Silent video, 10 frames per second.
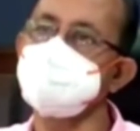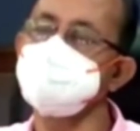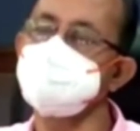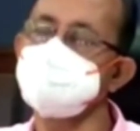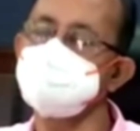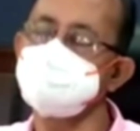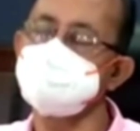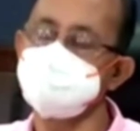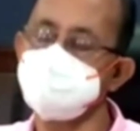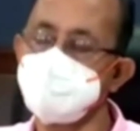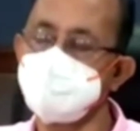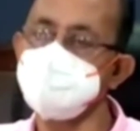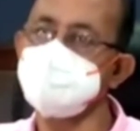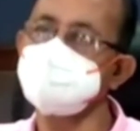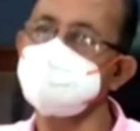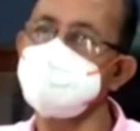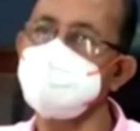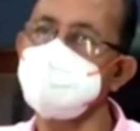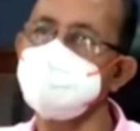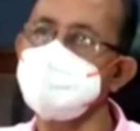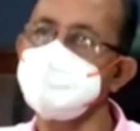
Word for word: এখন প্যাডি অর্থাৎ ধান